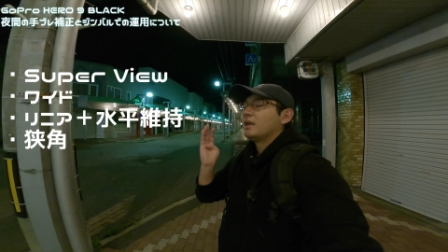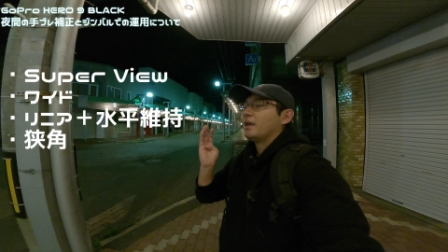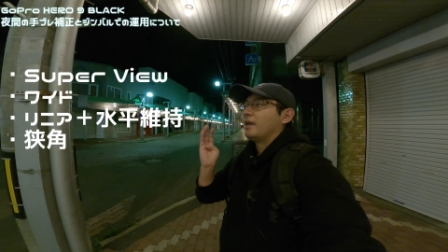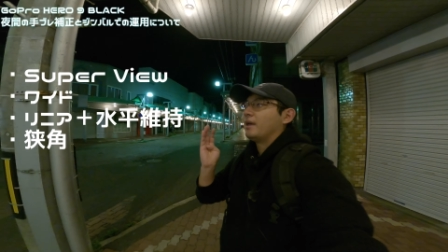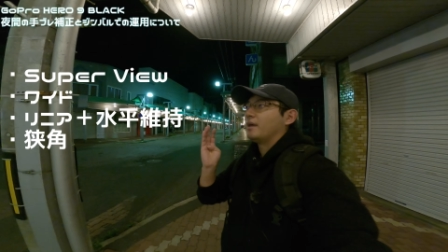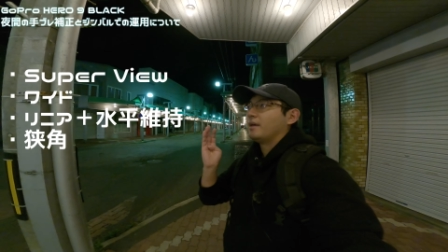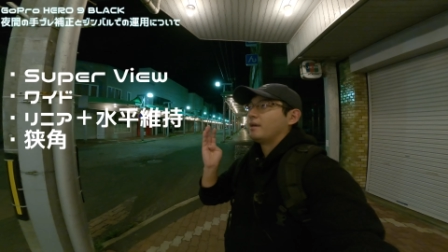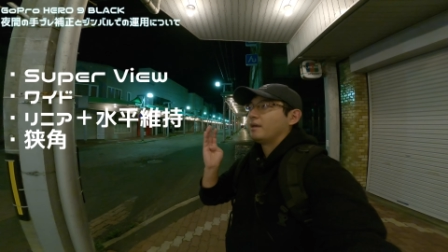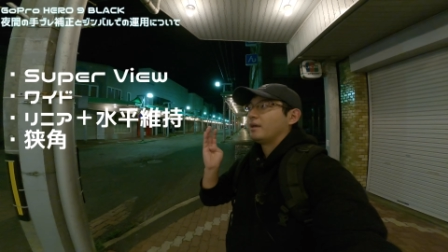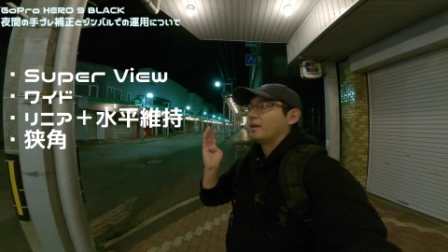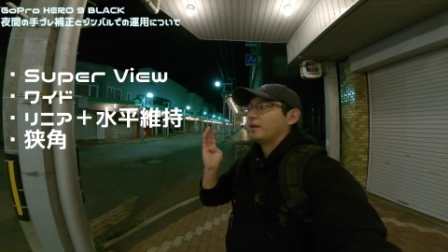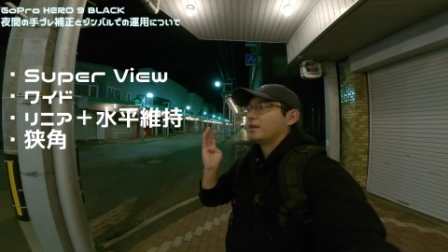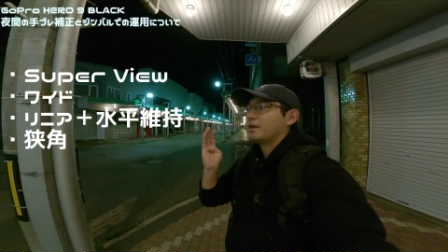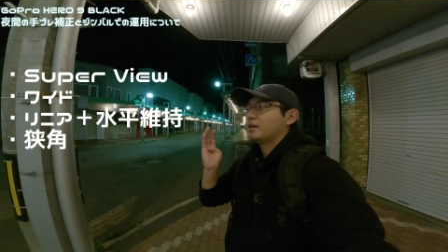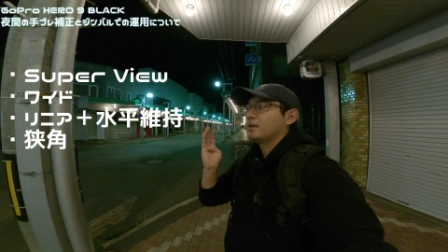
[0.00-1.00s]

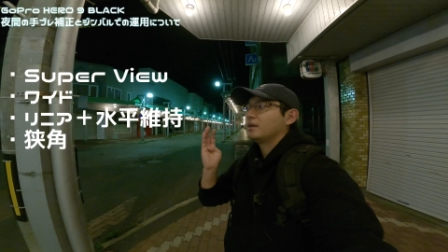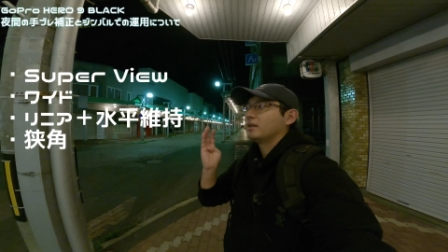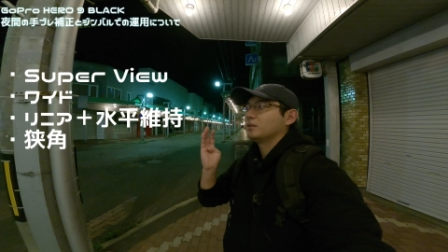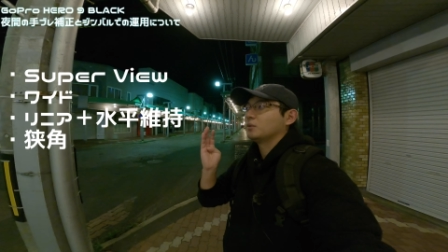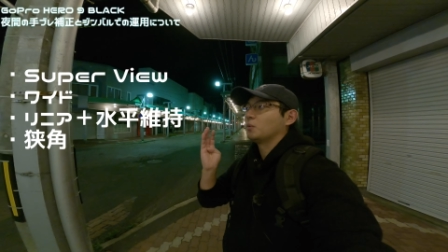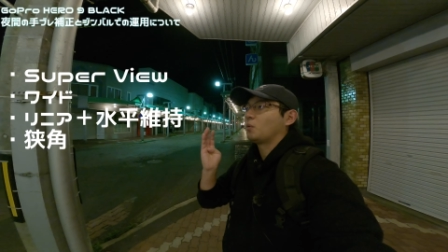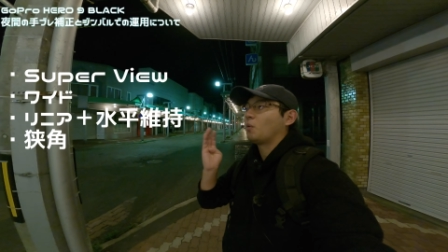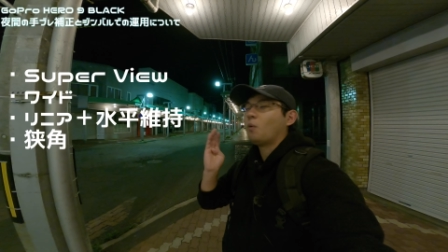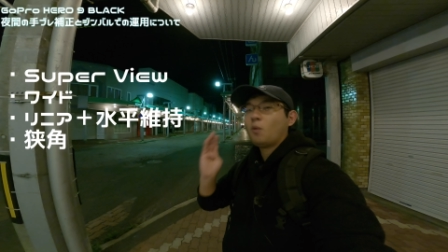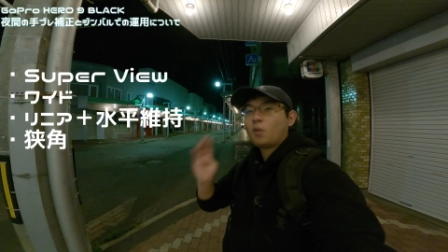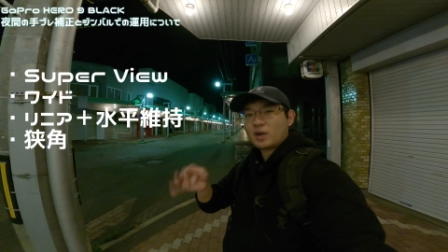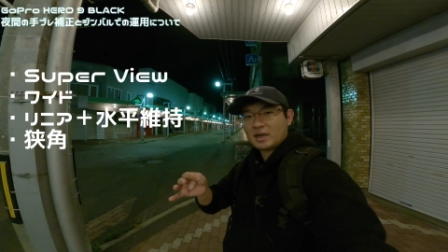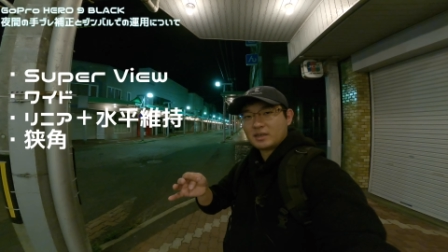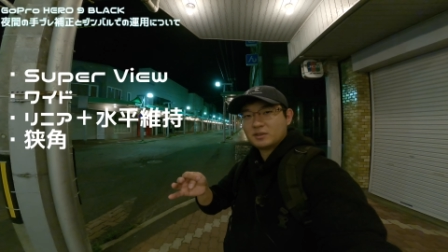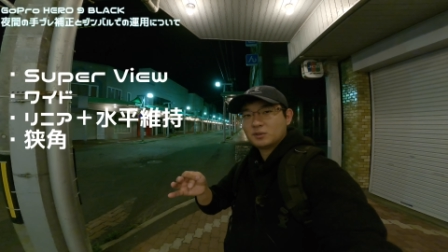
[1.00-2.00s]
えっ、と
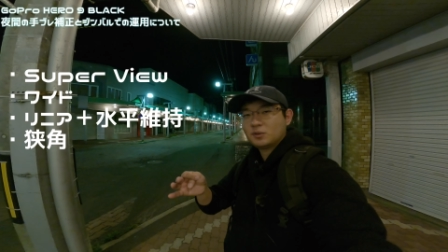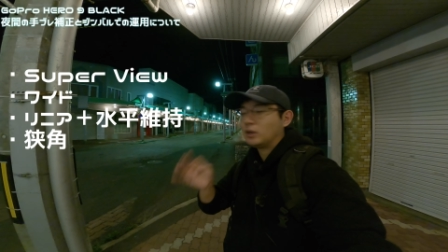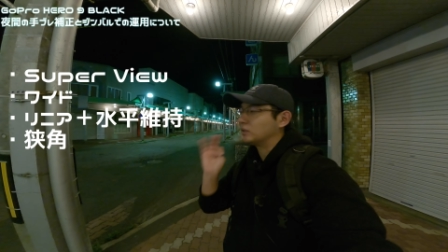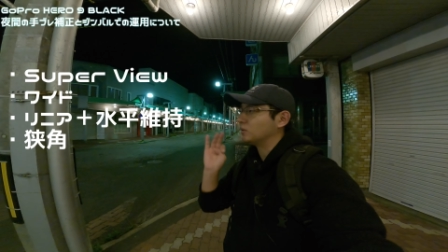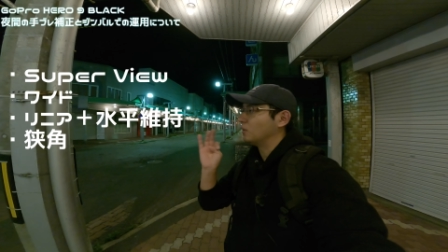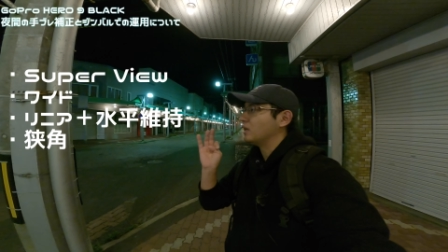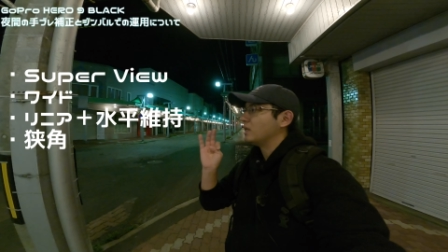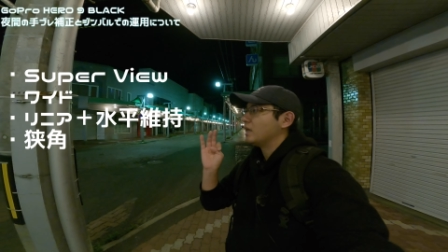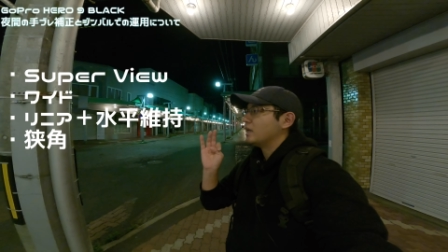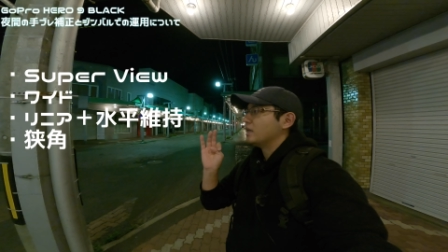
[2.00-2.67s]
広角とあと